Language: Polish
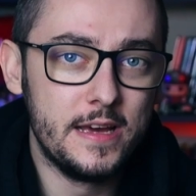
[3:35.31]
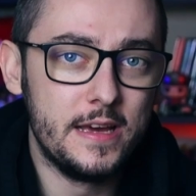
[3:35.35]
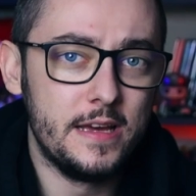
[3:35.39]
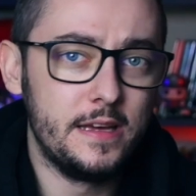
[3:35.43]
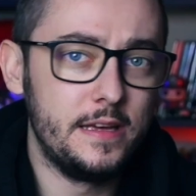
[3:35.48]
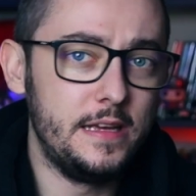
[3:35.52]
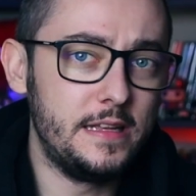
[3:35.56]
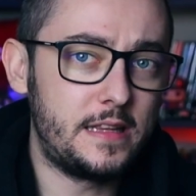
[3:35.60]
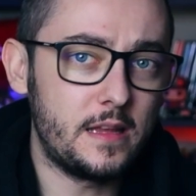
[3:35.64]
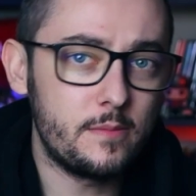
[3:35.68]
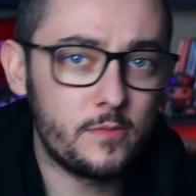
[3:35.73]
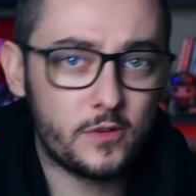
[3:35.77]

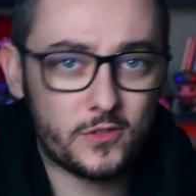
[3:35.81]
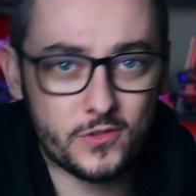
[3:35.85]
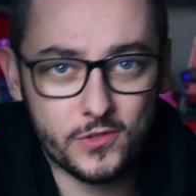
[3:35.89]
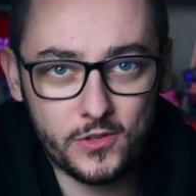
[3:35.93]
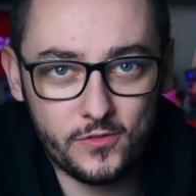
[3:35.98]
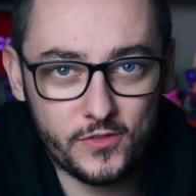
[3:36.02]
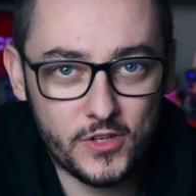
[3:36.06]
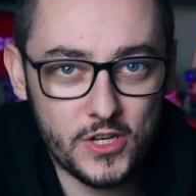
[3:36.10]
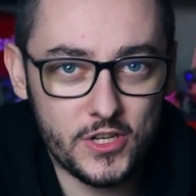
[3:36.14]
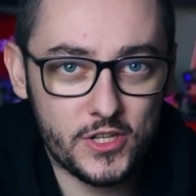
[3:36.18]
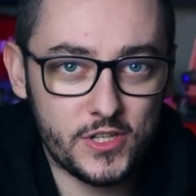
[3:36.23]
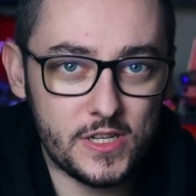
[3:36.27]
I tam ktoś
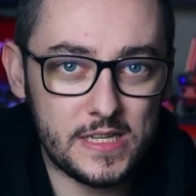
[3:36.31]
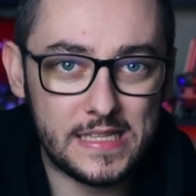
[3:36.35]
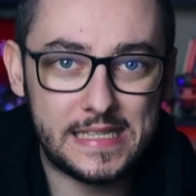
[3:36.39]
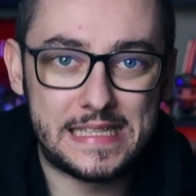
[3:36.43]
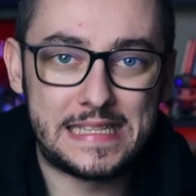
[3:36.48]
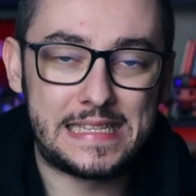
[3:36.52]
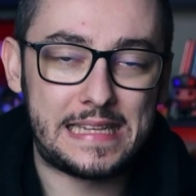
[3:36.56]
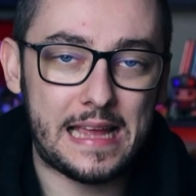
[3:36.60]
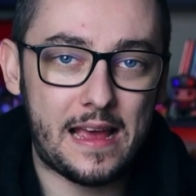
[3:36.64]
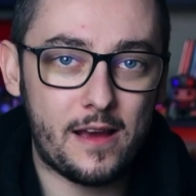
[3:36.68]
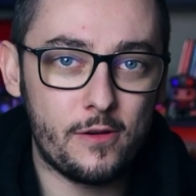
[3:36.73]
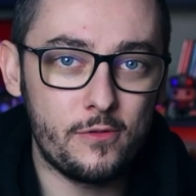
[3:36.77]
wcześniej
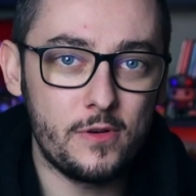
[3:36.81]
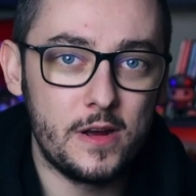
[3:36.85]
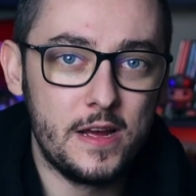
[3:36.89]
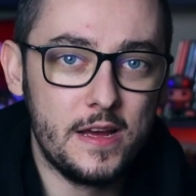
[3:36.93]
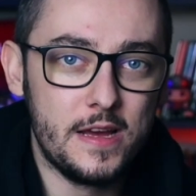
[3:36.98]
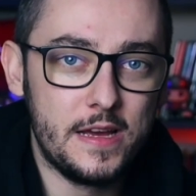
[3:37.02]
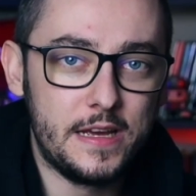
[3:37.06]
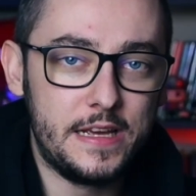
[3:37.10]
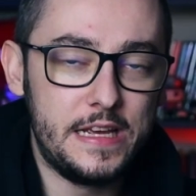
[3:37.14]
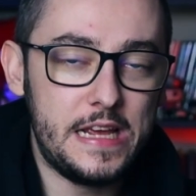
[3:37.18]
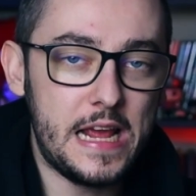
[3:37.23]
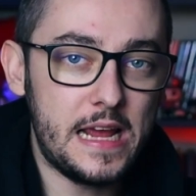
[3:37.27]
stał,
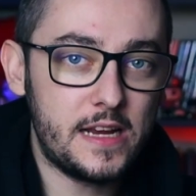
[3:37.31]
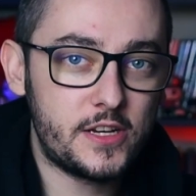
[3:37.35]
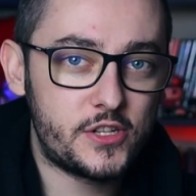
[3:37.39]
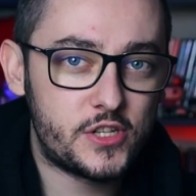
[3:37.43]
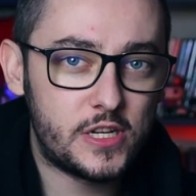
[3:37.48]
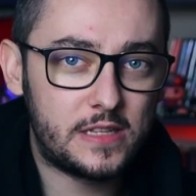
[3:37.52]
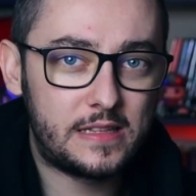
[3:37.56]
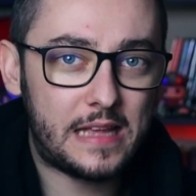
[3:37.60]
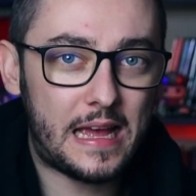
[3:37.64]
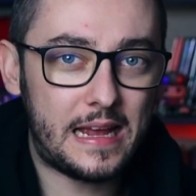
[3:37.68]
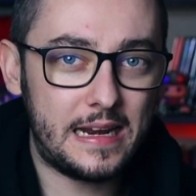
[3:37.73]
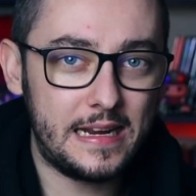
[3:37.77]
i jeszcze
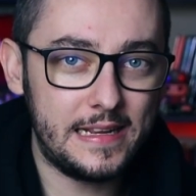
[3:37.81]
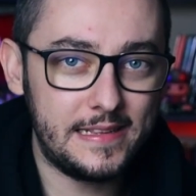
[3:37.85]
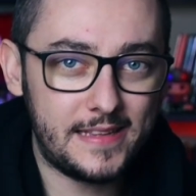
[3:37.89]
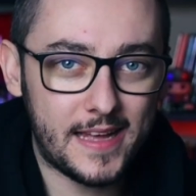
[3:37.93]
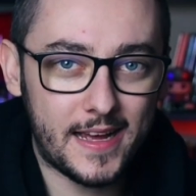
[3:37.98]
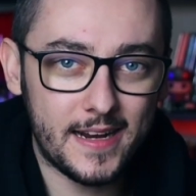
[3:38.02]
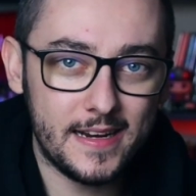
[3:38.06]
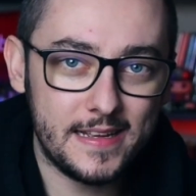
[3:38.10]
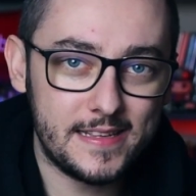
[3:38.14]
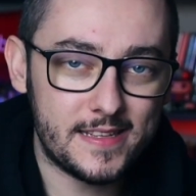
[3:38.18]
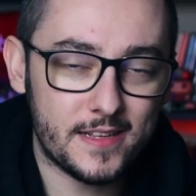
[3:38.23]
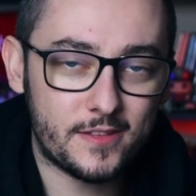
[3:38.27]
dalej,
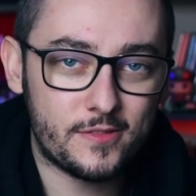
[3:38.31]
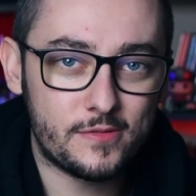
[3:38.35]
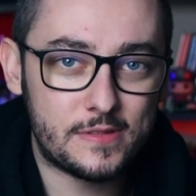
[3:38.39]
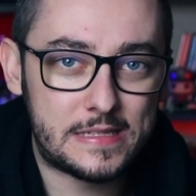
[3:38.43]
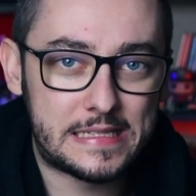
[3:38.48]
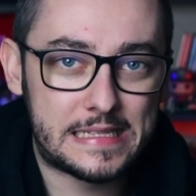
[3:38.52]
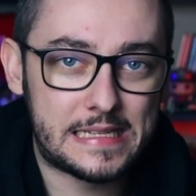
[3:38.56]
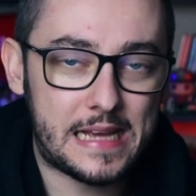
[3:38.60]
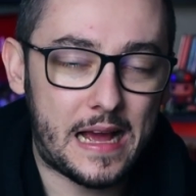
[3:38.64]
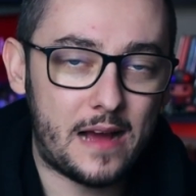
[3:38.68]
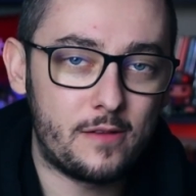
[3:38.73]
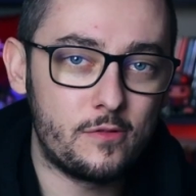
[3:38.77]
dalej za tą
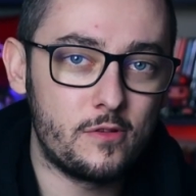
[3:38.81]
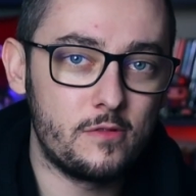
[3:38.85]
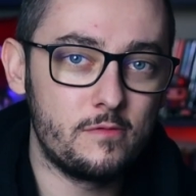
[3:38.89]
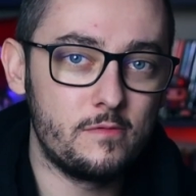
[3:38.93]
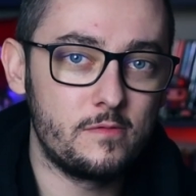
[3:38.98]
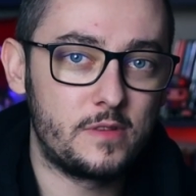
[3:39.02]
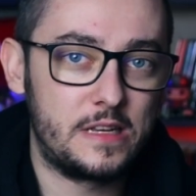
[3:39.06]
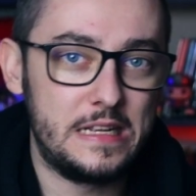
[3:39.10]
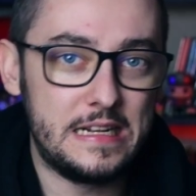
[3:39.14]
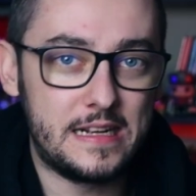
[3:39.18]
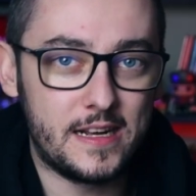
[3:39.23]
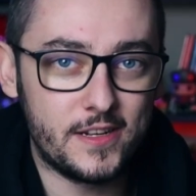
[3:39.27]
skałą,
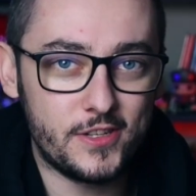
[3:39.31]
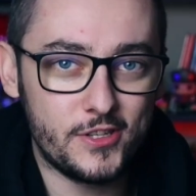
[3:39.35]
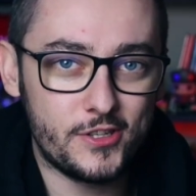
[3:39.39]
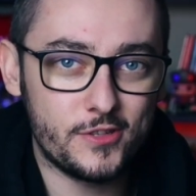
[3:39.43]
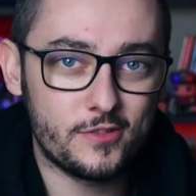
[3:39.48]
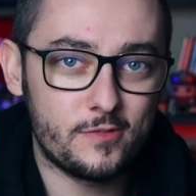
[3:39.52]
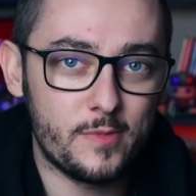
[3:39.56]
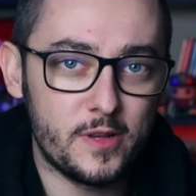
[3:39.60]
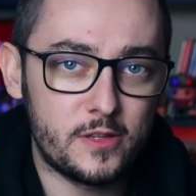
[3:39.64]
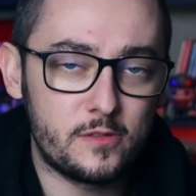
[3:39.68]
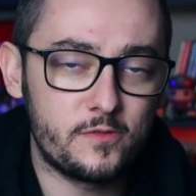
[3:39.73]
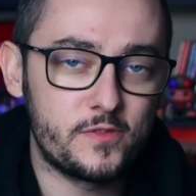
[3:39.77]
kilkadziesiąt
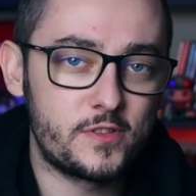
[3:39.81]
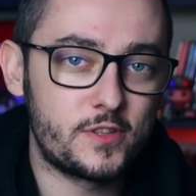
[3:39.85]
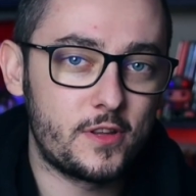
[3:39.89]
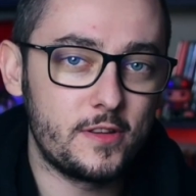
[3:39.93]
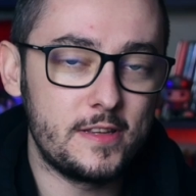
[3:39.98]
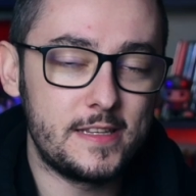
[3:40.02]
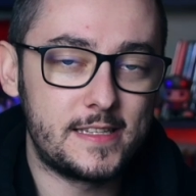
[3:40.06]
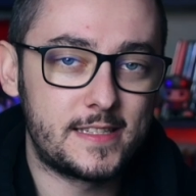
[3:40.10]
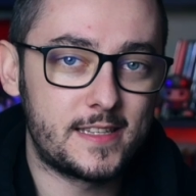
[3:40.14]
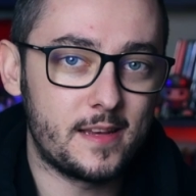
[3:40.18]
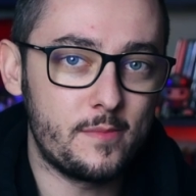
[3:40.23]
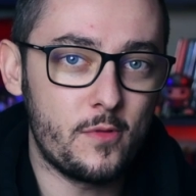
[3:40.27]
metrów stoi
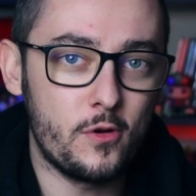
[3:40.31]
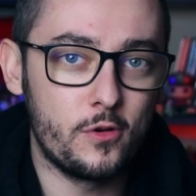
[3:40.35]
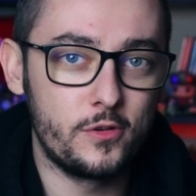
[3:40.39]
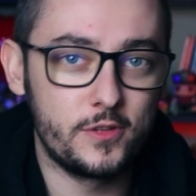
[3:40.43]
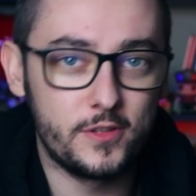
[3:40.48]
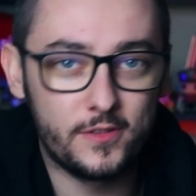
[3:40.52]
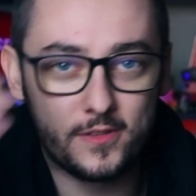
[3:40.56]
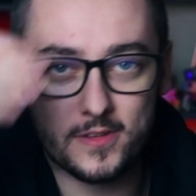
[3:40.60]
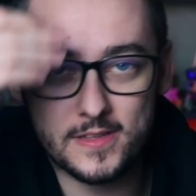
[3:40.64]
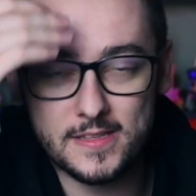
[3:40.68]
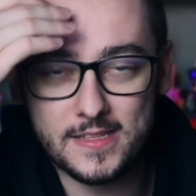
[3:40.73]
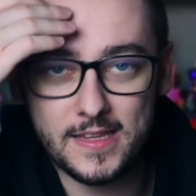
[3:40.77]
samochód. I
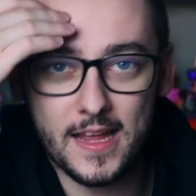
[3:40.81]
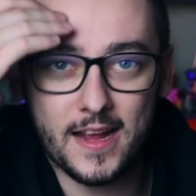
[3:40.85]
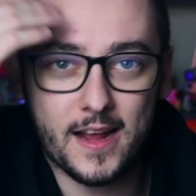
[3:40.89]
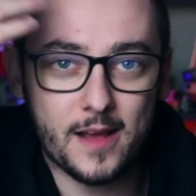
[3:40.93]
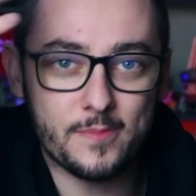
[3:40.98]
to jest tak